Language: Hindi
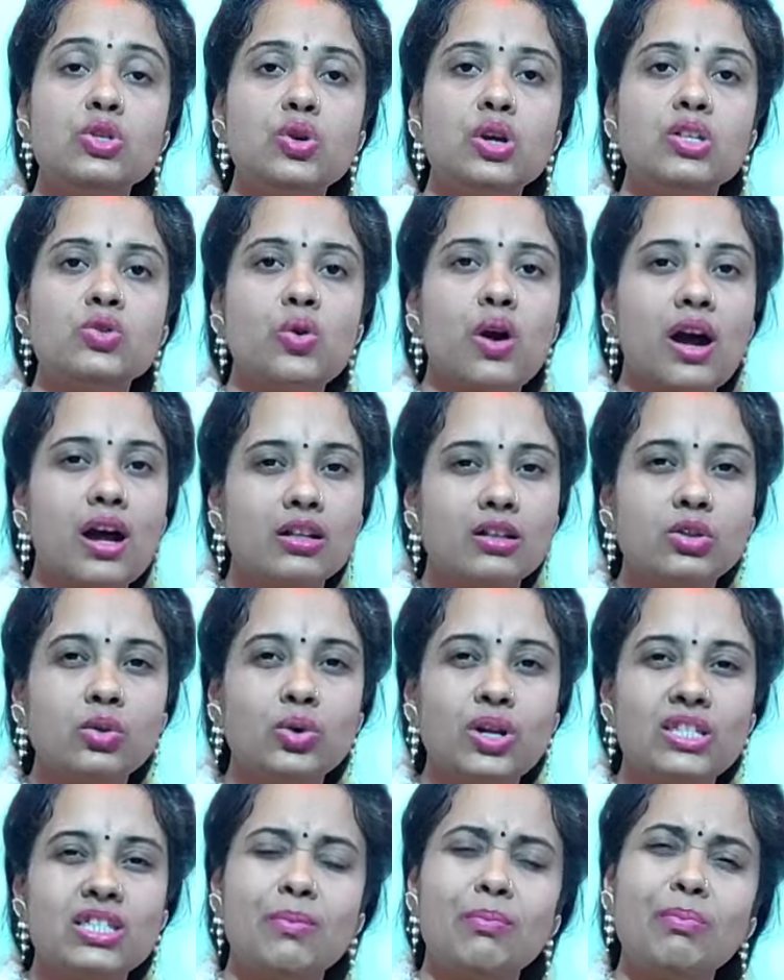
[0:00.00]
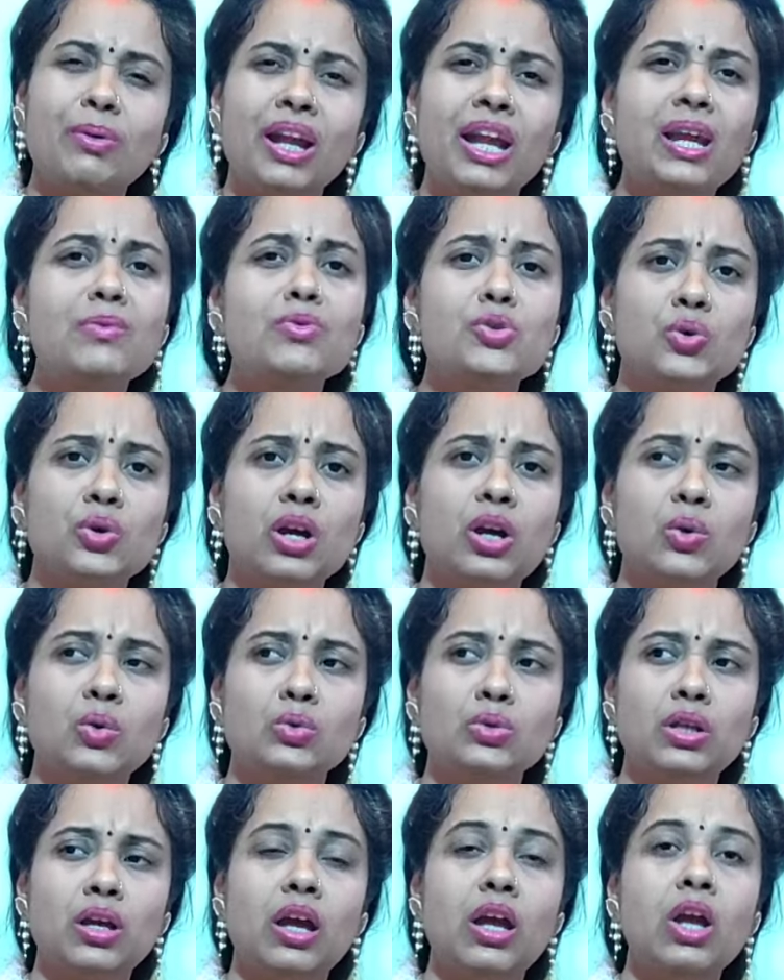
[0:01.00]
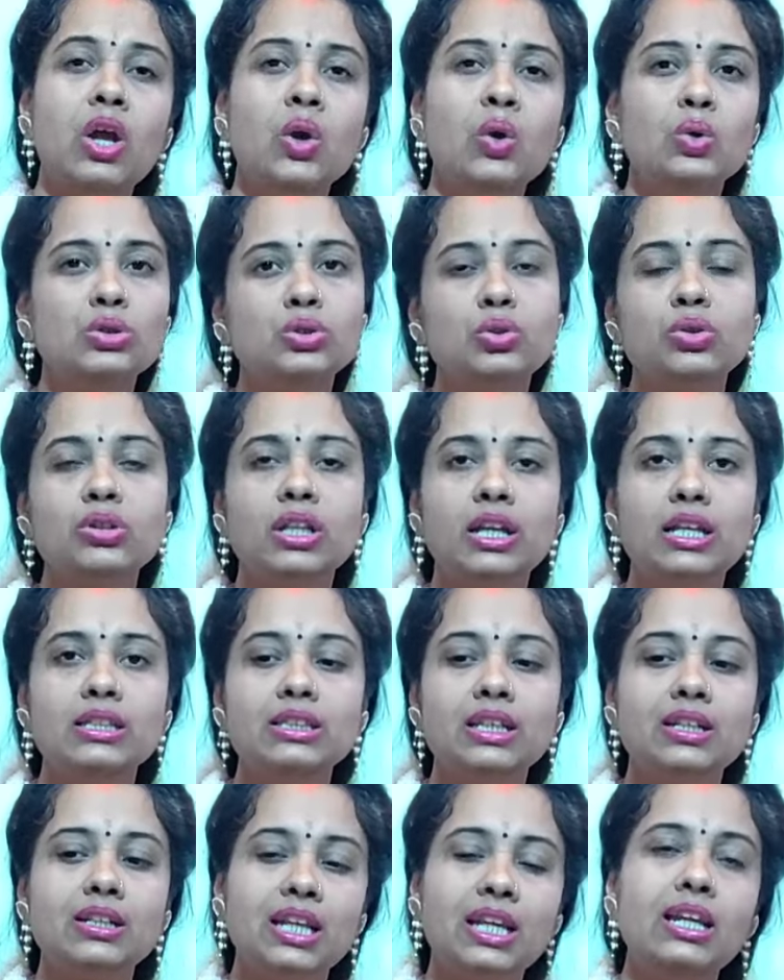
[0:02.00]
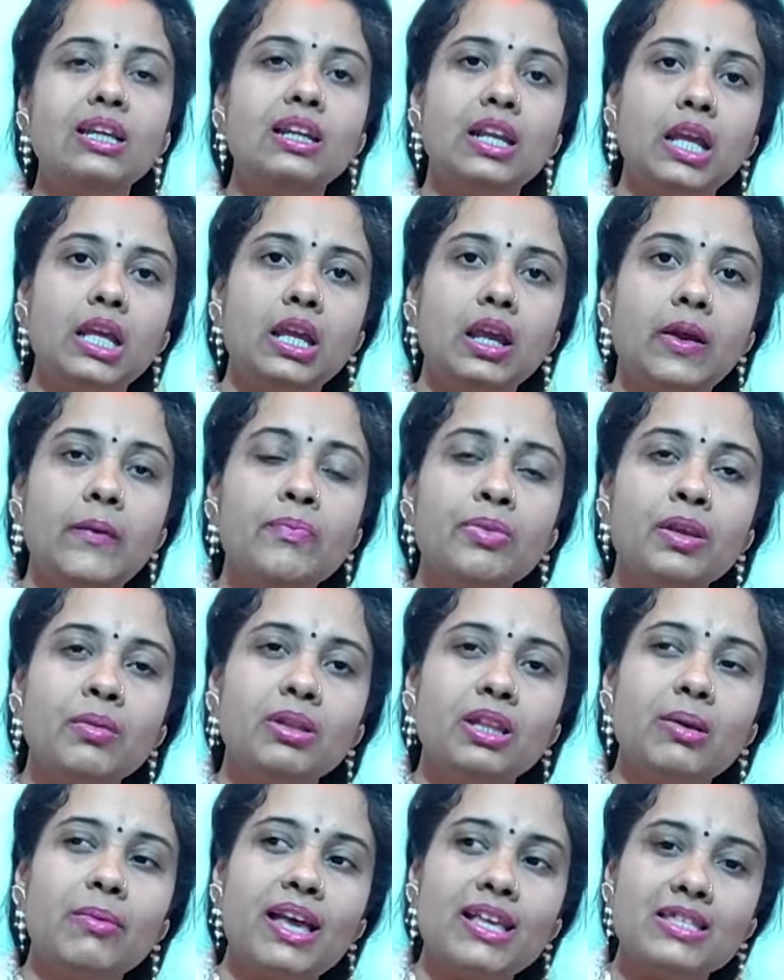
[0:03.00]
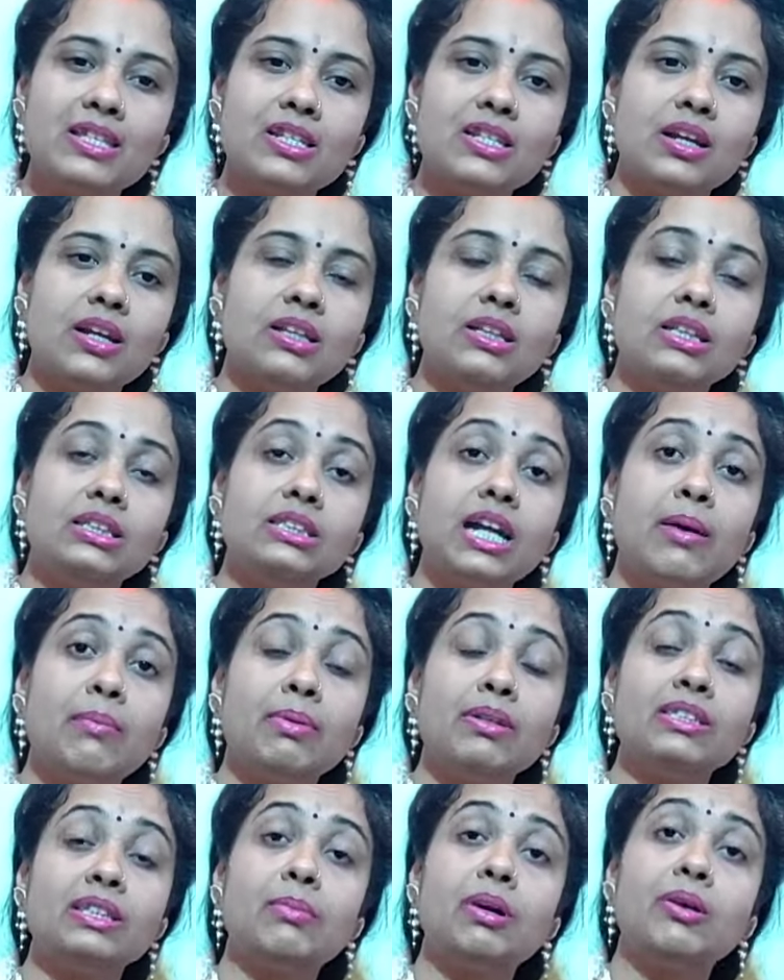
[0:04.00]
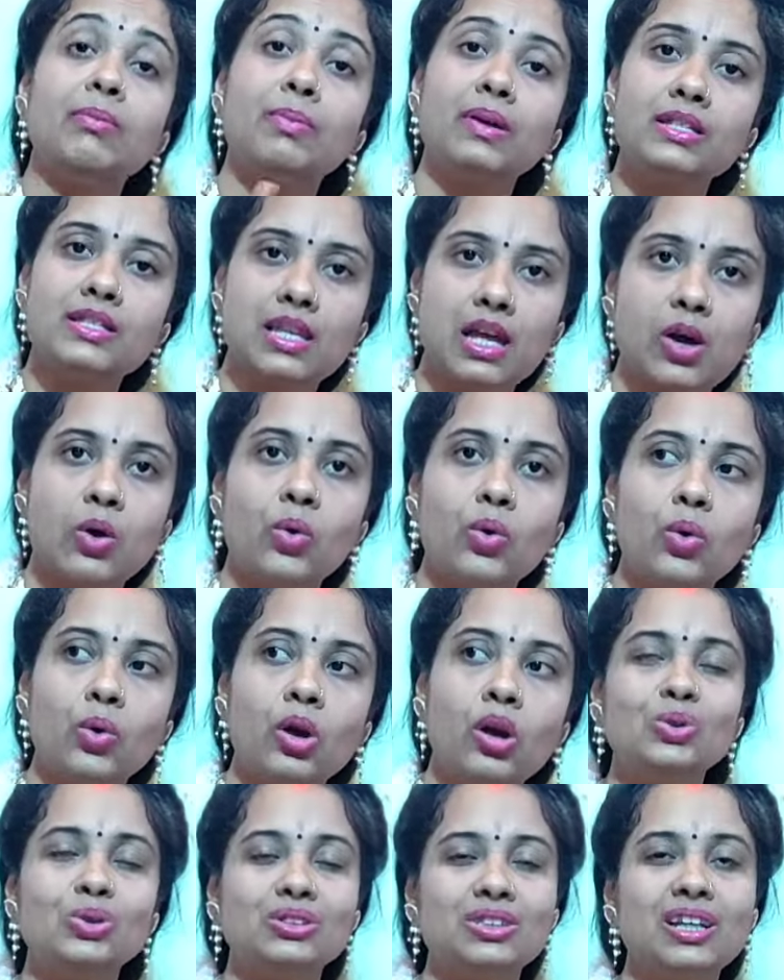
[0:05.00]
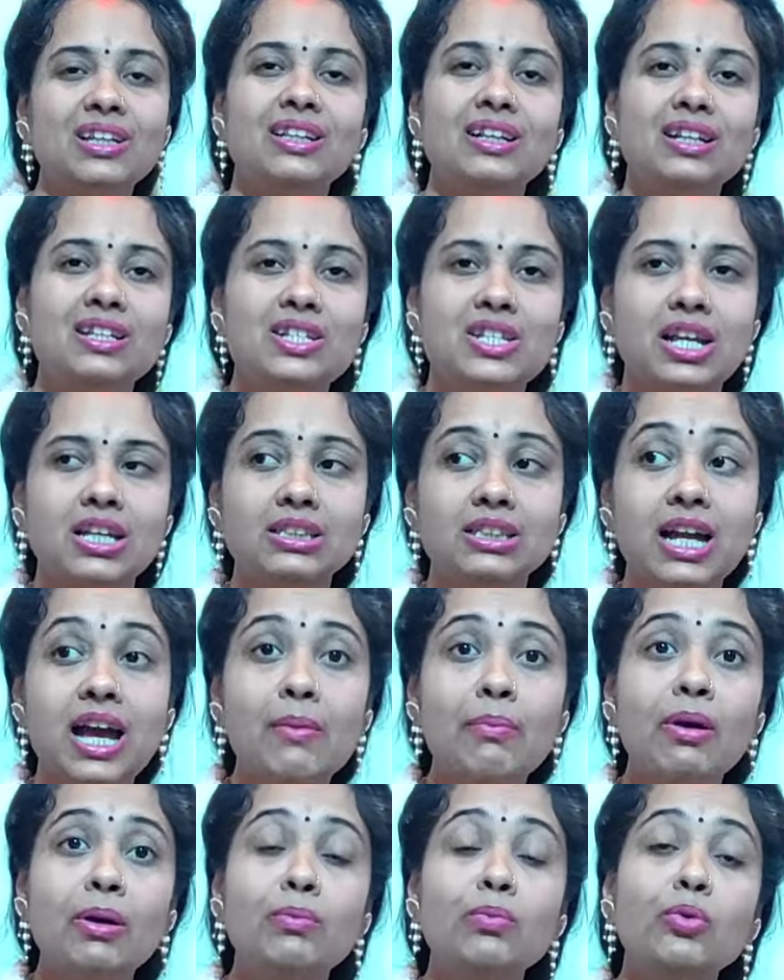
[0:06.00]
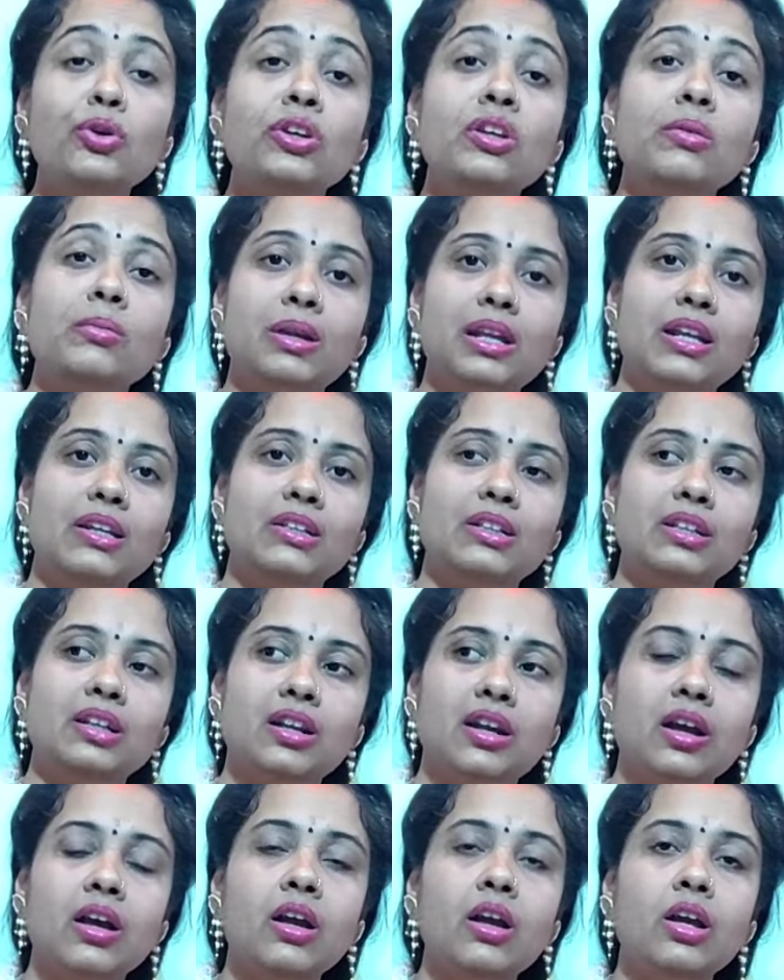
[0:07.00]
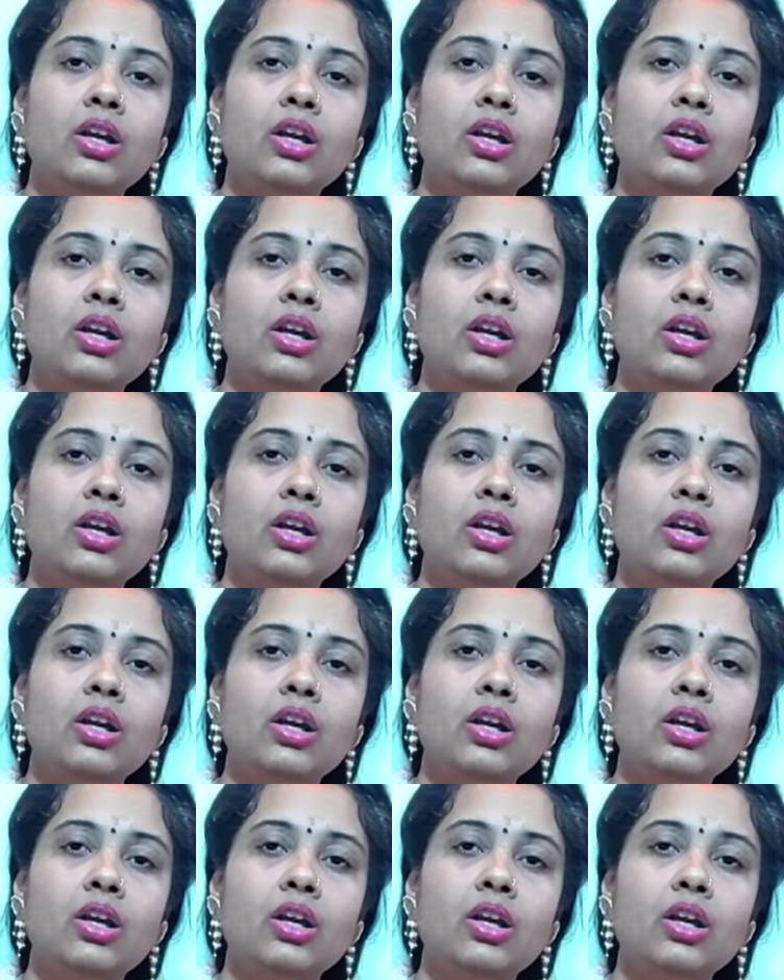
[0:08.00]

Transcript: जो है स्वार्थ थोड़ा सा प्रेम जुड़ा होता है उसको देने से ठीक नहीं है मतलब ऐसी जगह दी जहां पे समर्पण समर्पण सा हो तो ज़्यादा अच्छा है जहां पर पुण्य मिले ठीक है ना